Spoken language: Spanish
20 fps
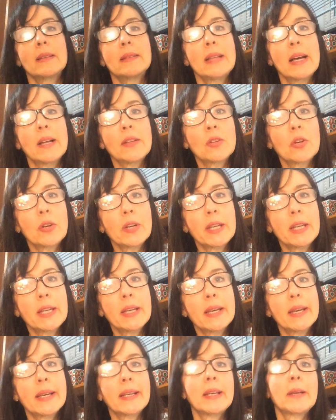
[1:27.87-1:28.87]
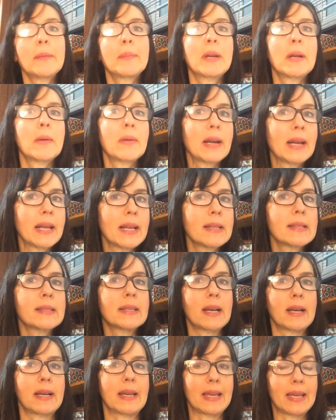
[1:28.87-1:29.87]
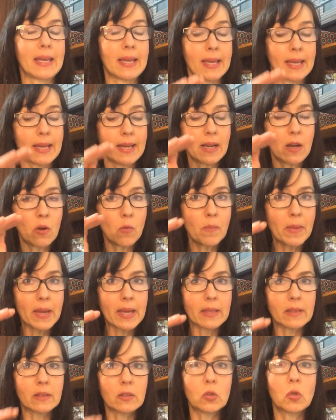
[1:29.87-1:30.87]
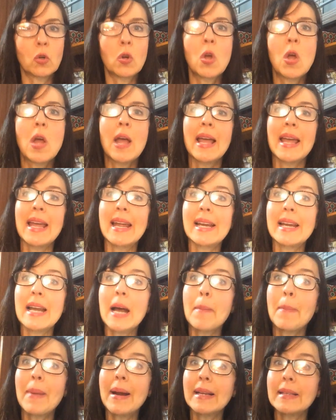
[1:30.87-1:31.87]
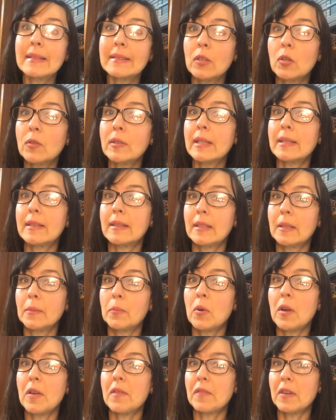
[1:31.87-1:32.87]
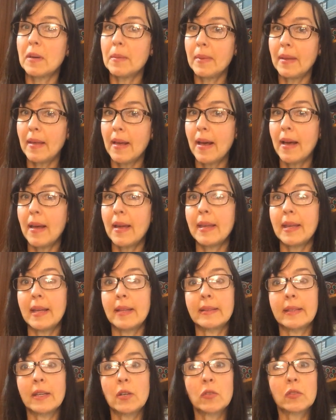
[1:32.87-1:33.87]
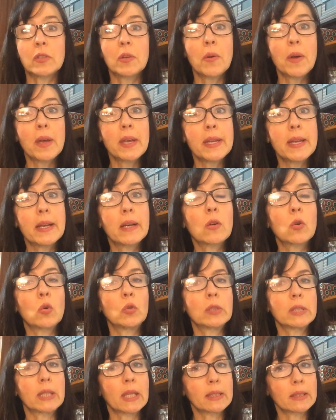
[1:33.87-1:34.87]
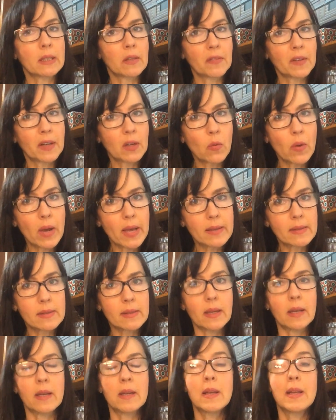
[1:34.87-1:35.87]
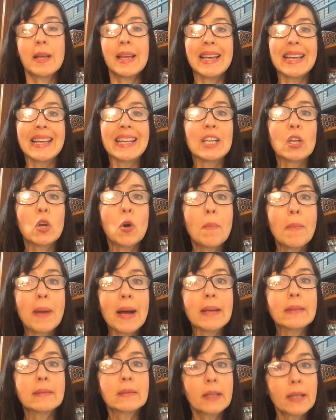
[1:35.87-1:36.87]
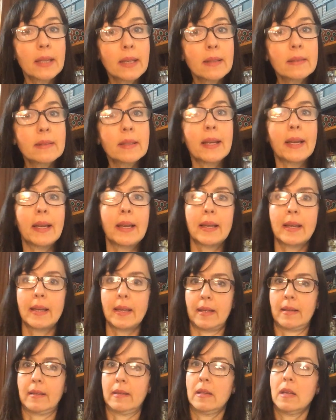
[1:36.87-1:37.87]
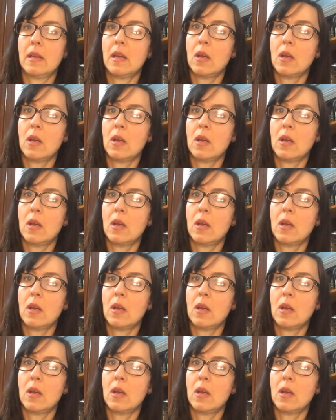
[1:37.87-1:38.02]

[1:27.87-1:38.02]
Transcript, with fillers: dando origen y prevalencia en aumento en la aparición de este tipo de enfermedades que antes no se veían con tanta frecuencia. Y lo más triste es que